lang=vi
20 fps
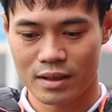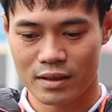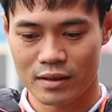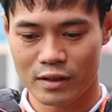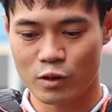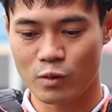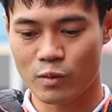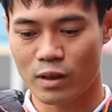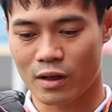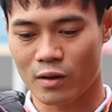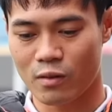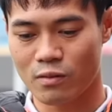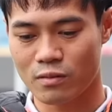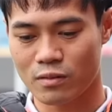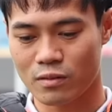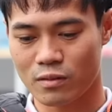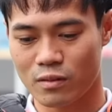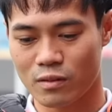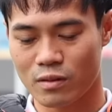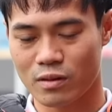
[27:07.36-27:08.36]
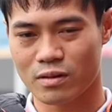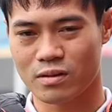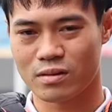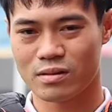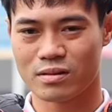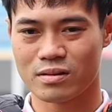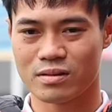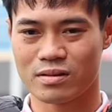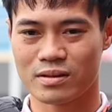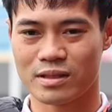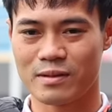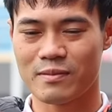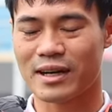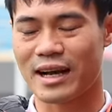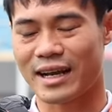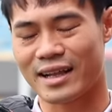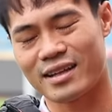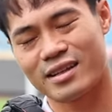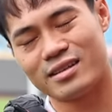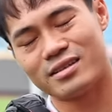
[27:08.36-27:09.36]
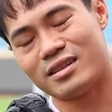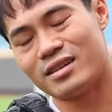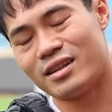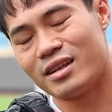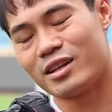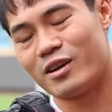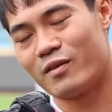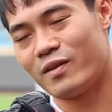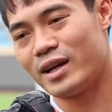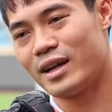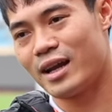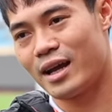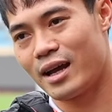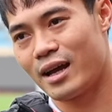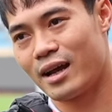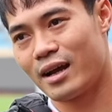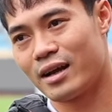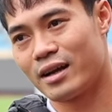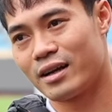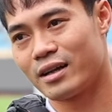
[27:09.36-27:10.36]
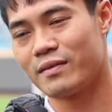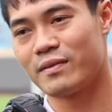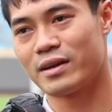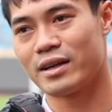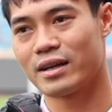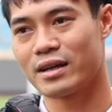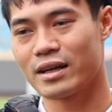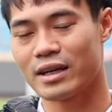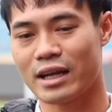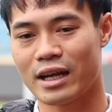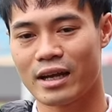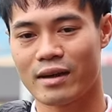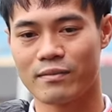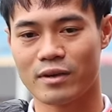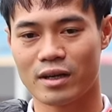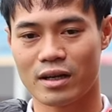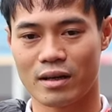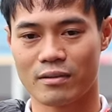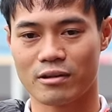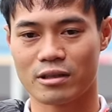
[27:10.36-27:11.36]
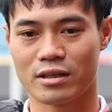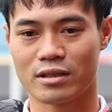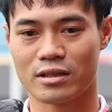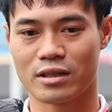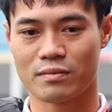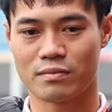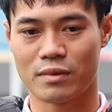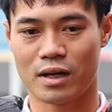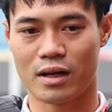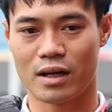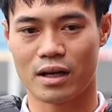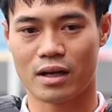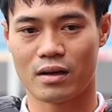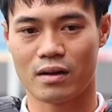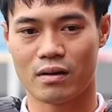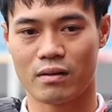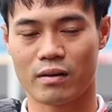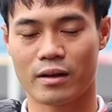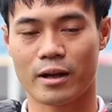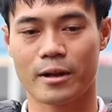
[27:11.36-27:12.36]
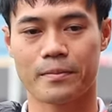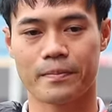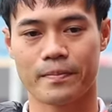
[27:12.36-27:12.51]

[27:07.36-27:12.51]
nói chung là cũng, cũng nếu mà kể ra rất rất là nhiều vấn đề, nhưng mà đến khi em với cả người em bảo là ok,